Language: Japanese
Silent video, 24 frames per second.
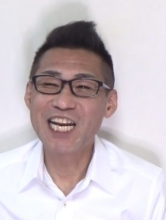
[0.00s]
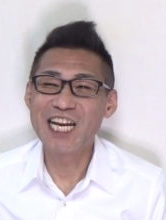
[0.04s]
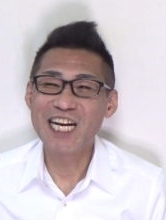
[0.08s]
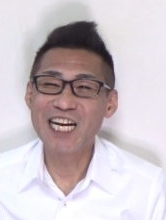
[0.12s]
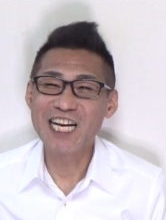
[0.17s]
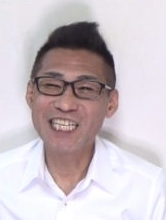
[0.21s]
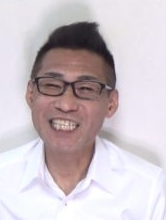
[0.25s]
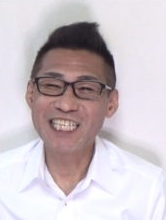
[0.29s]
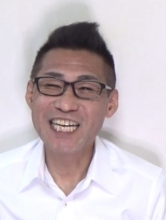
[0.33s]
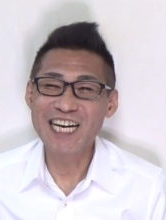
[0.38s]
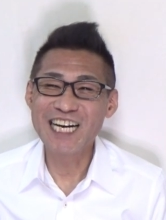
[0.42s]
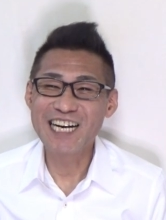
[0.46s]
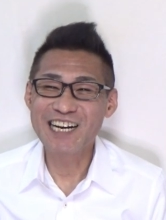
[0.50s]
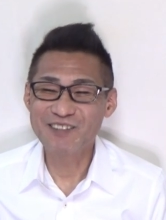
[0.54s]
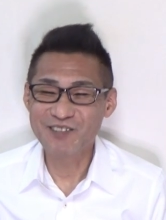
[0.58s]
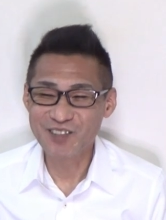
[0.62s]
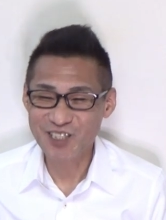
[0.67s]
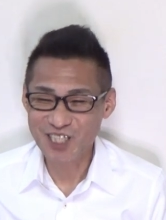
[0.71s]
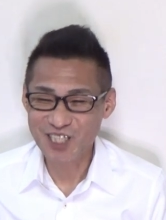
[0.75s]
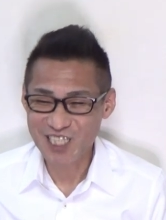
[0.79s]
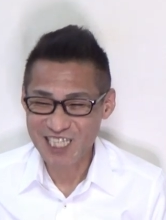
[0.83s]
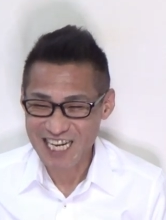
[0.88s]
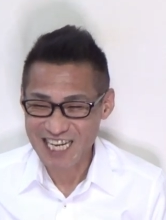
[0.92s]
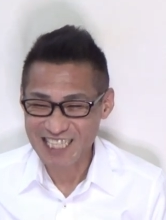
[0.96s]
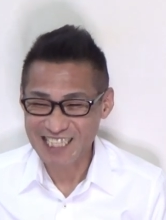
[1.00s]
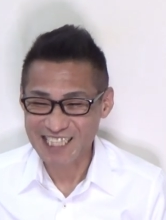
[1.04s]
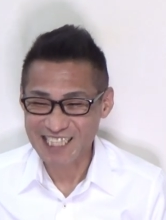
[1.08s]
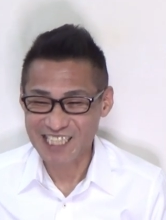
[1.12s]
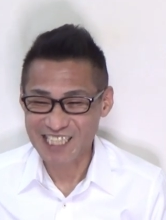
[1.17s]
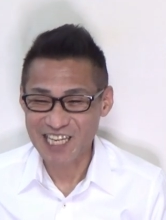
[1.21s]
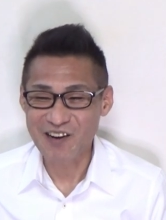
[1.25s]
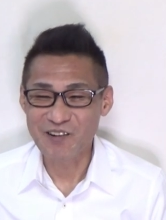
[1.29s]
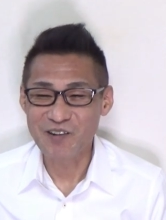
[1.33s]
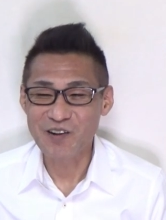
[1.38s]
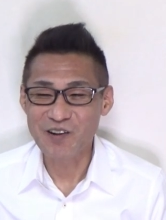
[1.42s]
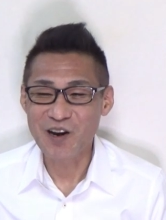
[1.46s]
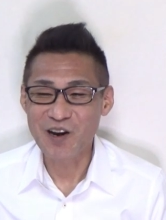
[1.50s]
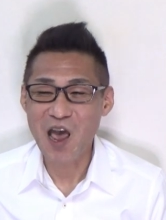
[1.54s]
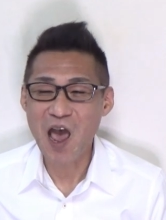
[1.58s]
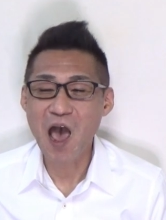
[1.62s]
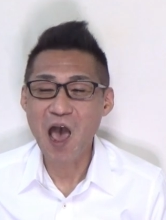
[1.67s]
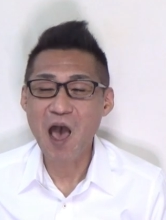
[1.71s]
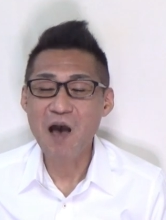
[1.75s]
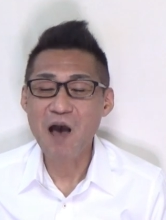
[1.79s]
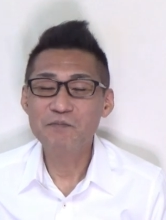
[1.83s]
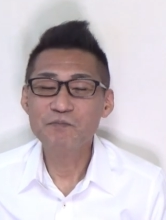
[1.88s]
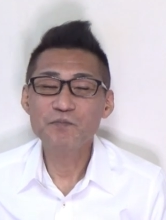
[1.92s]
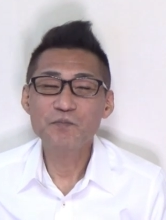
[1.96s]
られちゃうかもしんないですね、これ
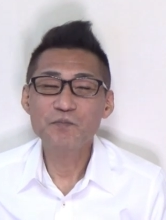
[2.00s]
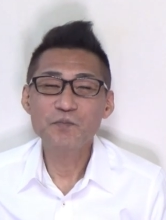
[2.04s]
ね。